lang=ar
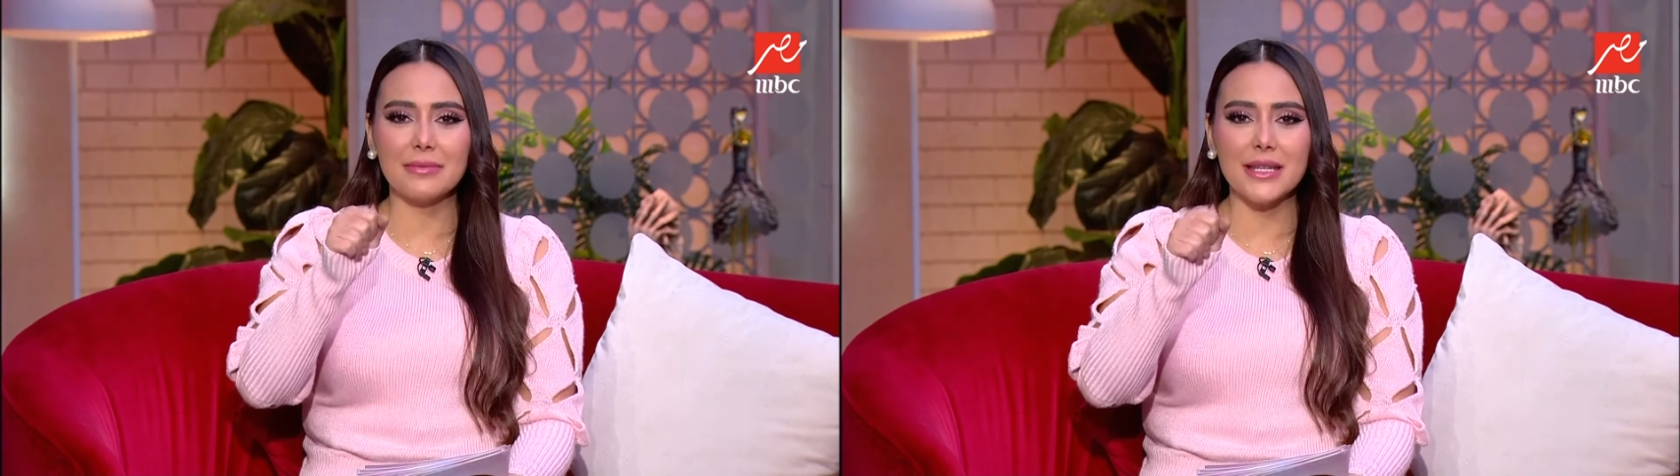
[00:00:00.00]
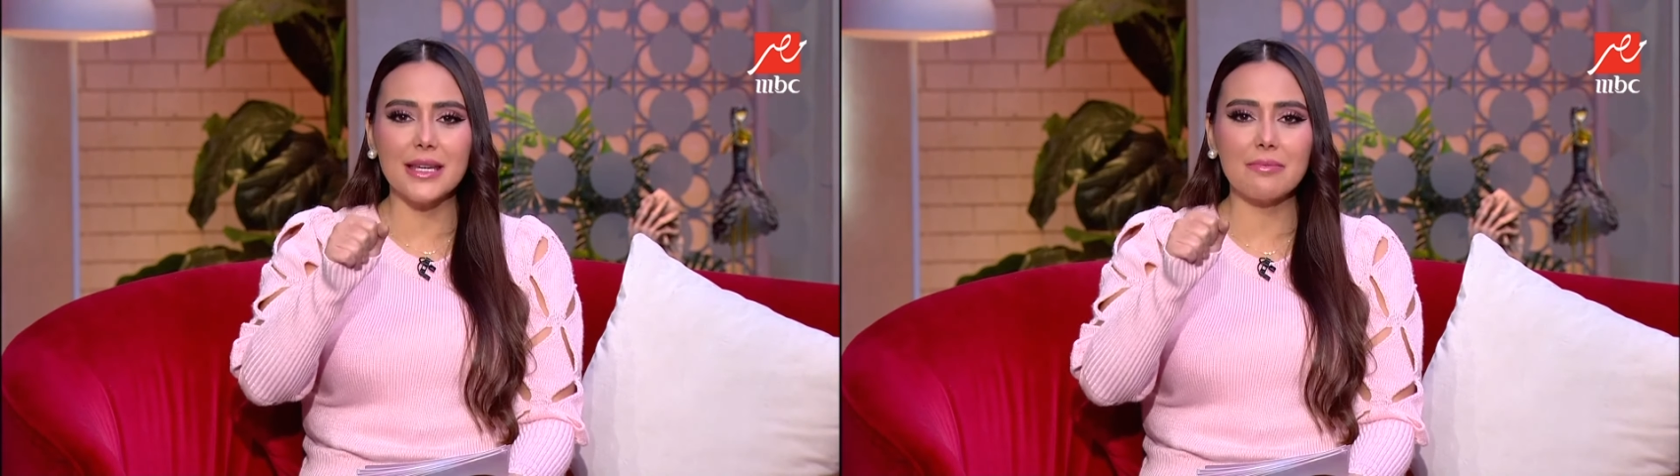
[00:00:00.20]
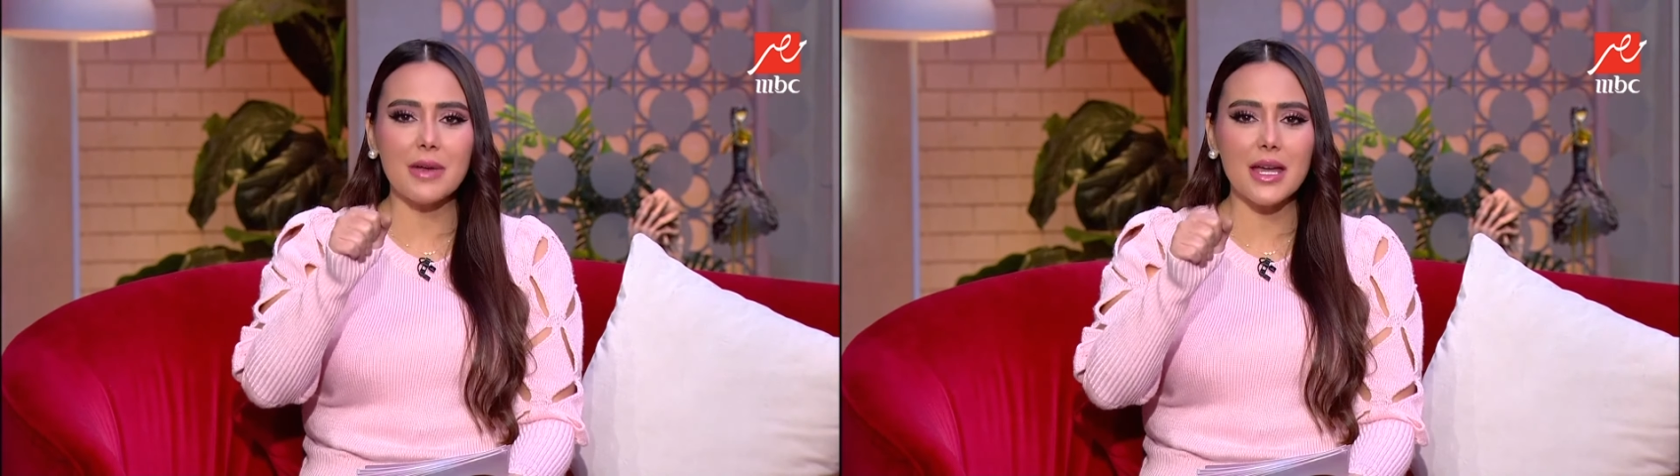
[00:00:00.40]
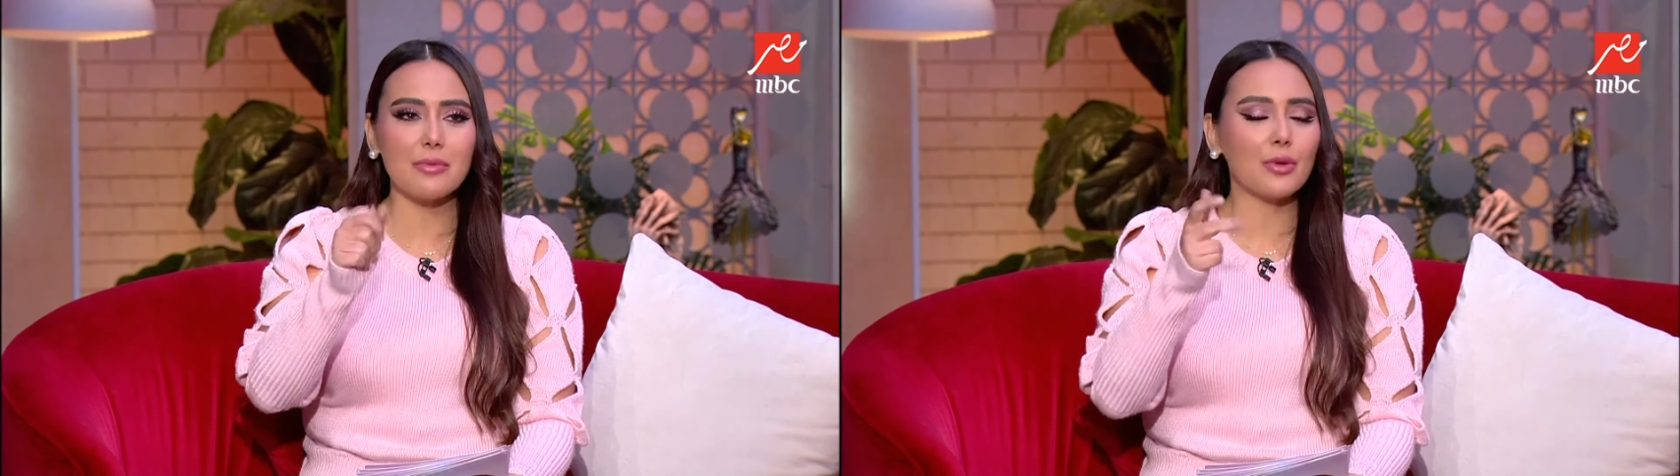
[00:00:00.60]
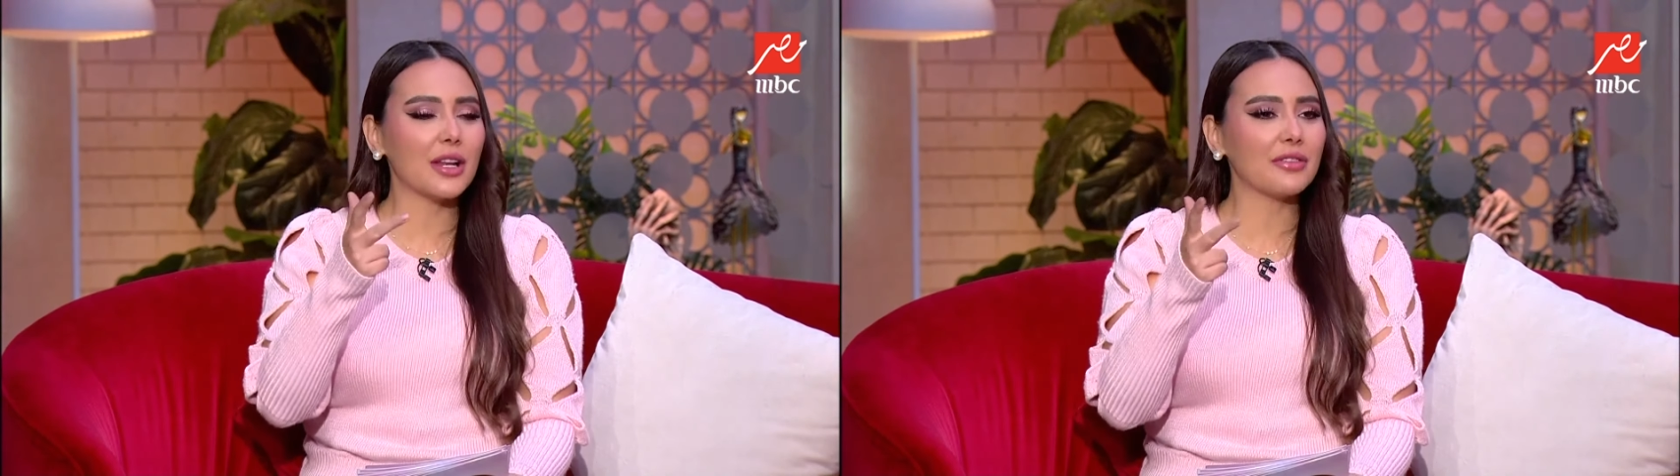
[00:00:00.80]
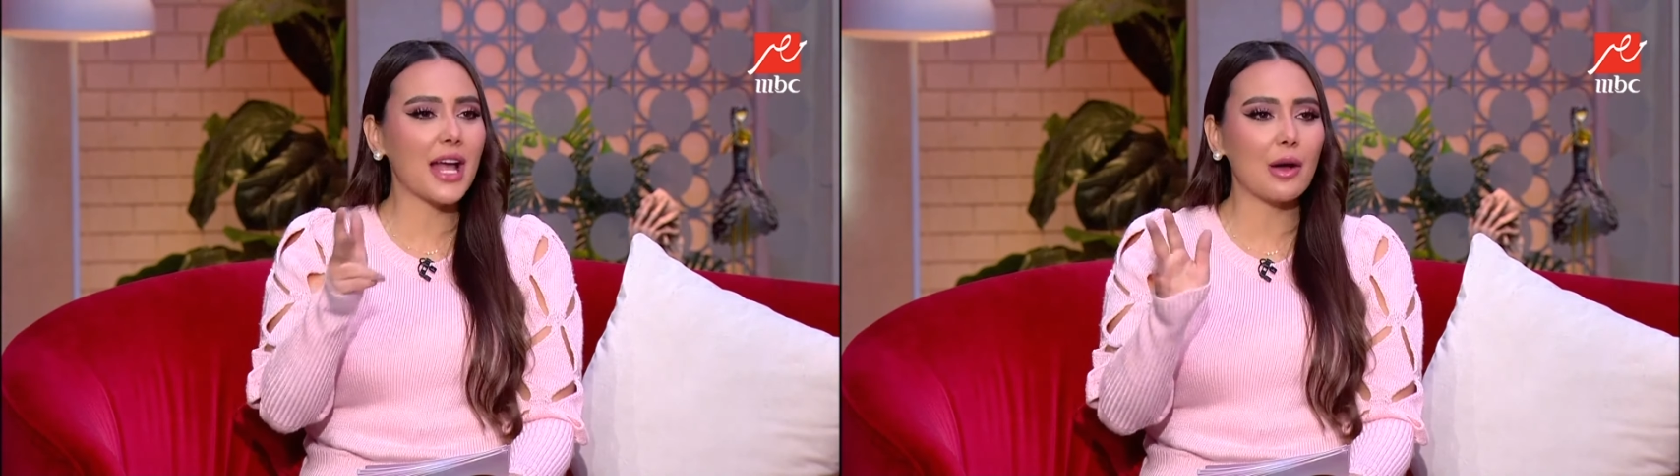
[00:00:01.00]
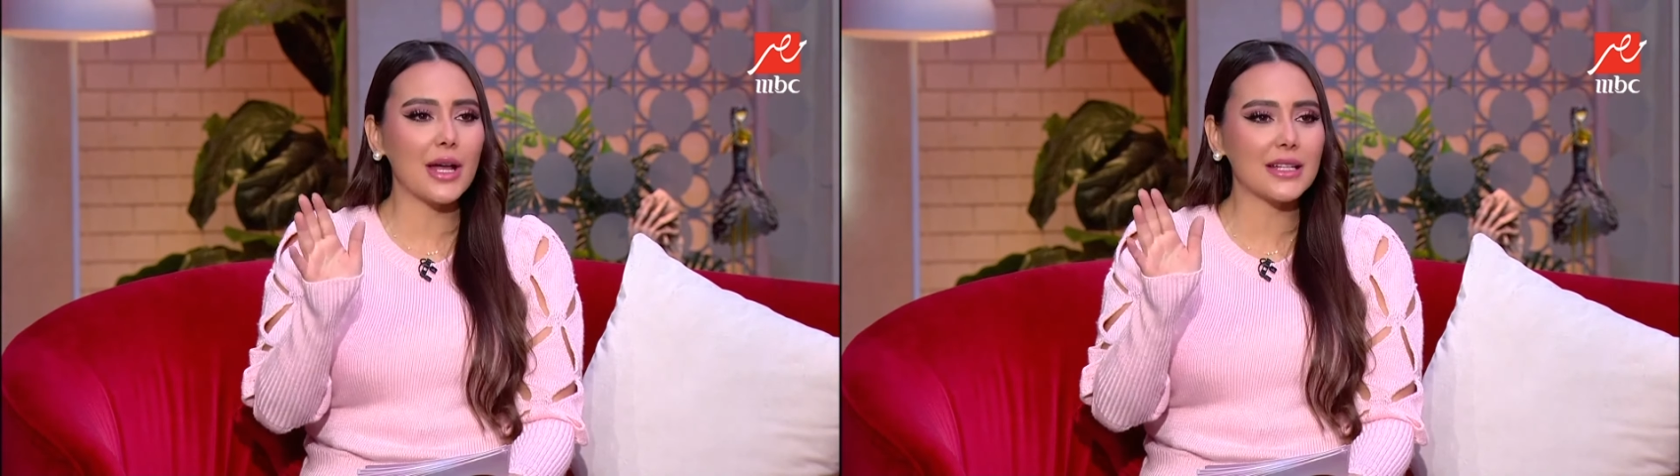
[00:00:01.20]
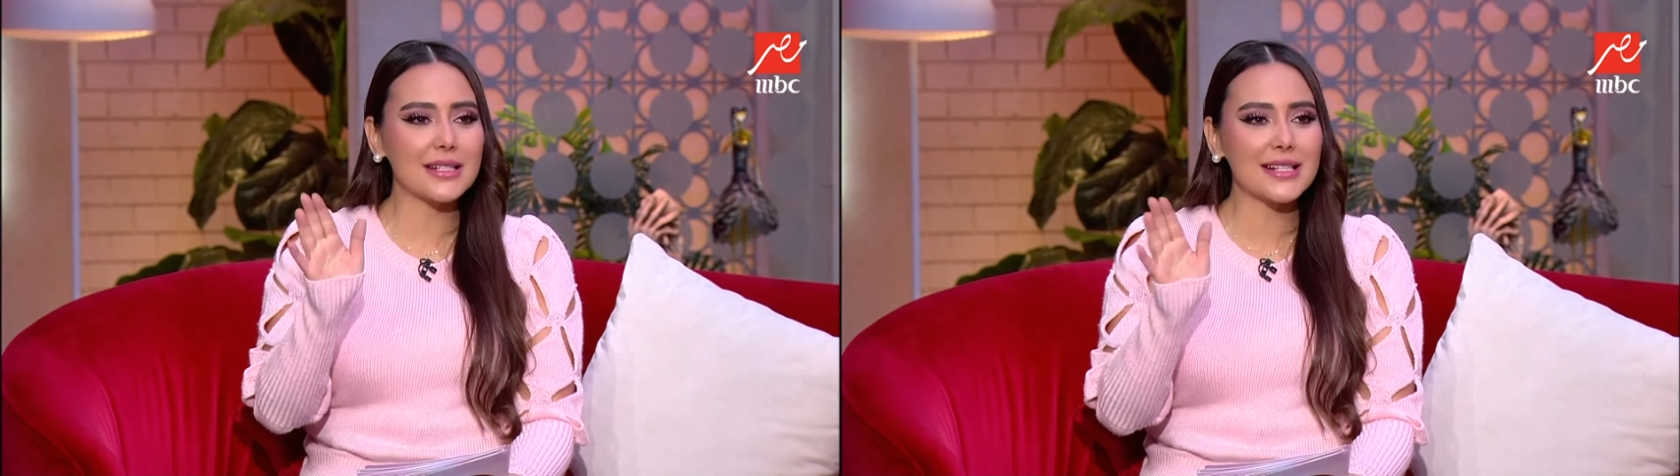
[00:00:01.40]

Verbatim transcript: بيب بيب ولا في حوادث